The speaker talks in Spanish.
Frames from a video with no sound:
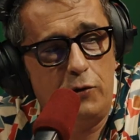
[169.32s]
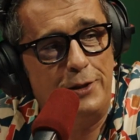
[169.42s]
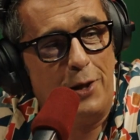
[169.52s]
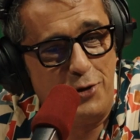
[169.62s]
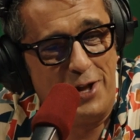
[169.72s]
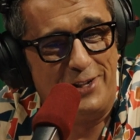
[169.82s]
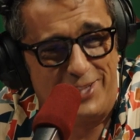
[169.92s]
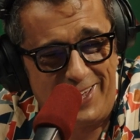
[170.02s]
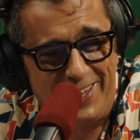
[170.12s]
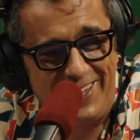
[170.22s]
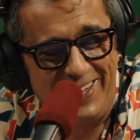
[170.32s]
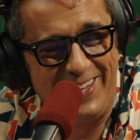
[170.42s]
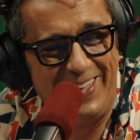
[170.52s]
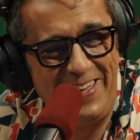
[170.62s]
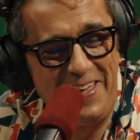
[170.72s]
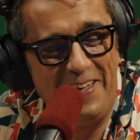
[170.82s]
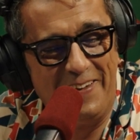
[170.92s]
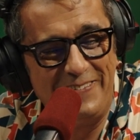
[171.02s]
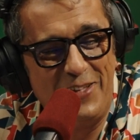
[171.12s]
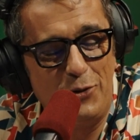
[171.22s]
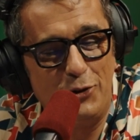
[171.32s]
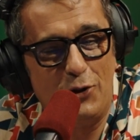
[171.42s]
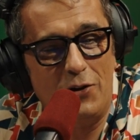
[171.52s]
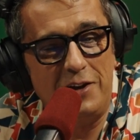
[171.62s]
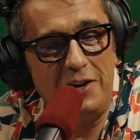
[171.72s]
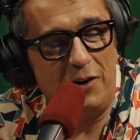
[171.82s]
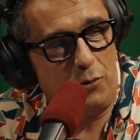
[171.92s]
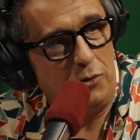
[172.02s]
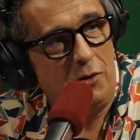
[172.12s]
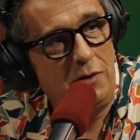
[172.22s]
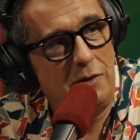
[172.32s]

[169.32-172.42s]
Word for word: fuente oyente de odontología, coño.